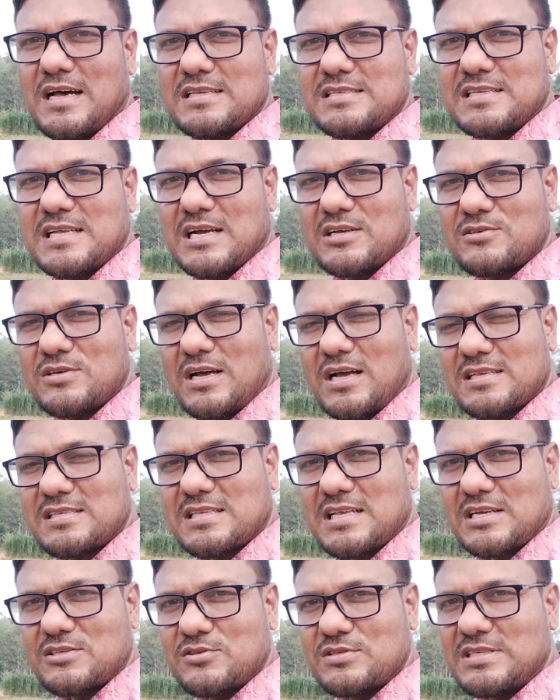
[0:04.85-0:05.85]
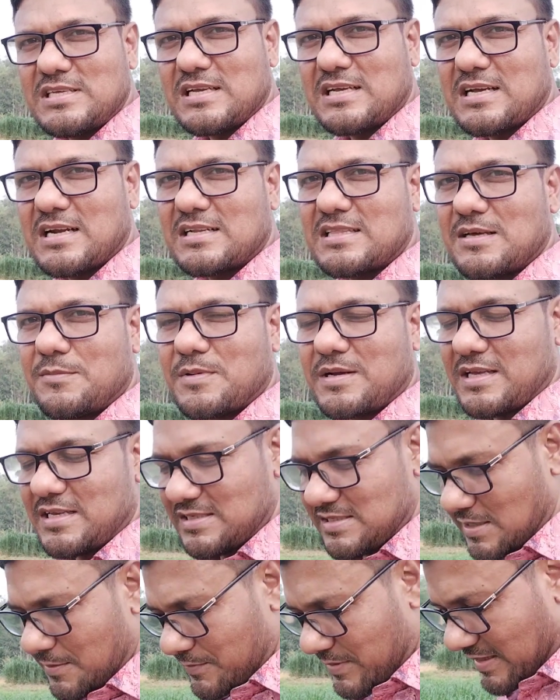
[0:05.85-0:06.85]
আজকে আজকে একজন শিক্ষার্থী আমাকে
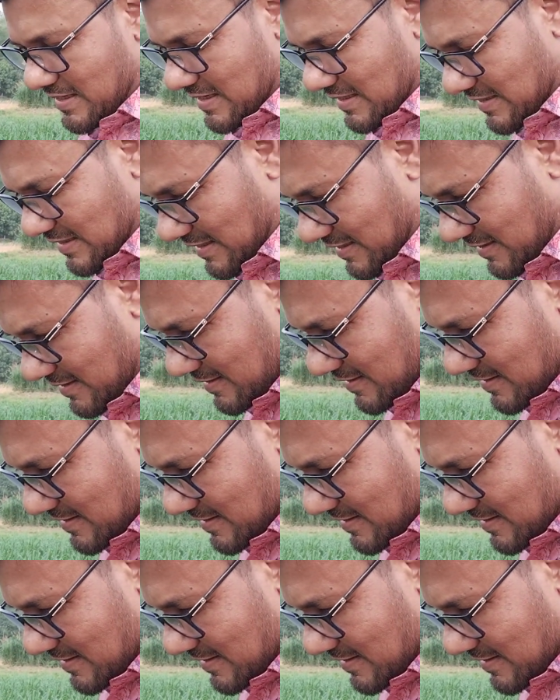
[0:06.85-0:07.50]
হিসাব বিজ্ঞানে